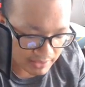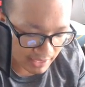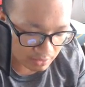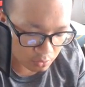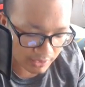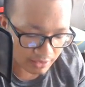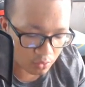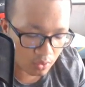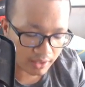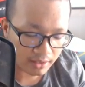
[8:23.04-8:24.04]
ไปแช่ตู้เย็น
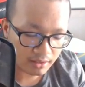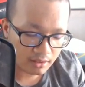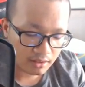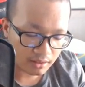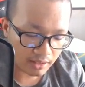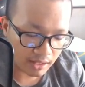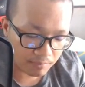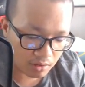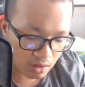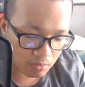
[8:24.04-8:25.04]
ด้วยนะครับ
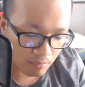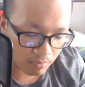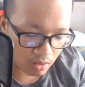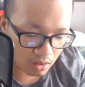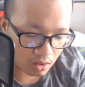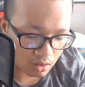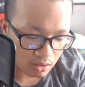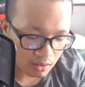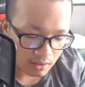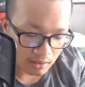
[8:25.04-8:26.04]
ก็ผมก็
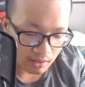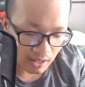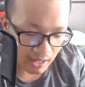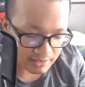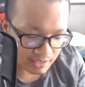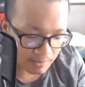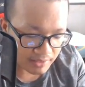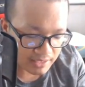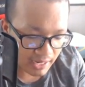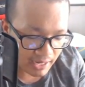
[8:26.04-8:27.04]
อาจจะนำไป
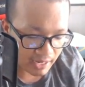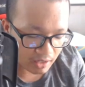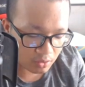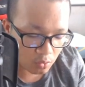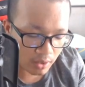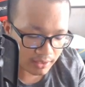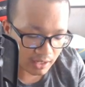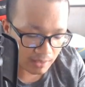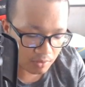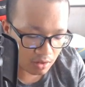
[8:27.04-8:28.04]
แช่ด้วย
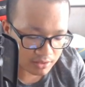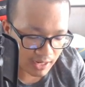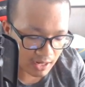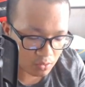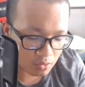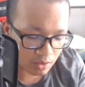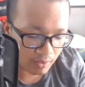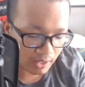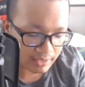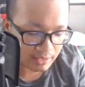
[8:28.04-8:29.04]
นะครับลองแช่ดูแต่
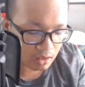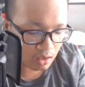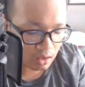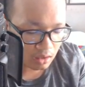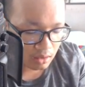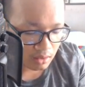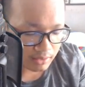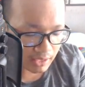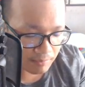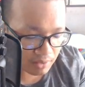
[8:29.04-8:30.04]
ว่าอันนี้ก็
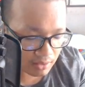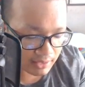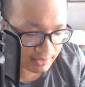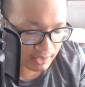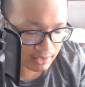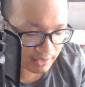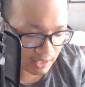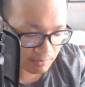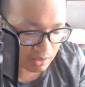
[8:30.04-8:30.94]
นี่ครับมันก็กินได้เลยนะครับอั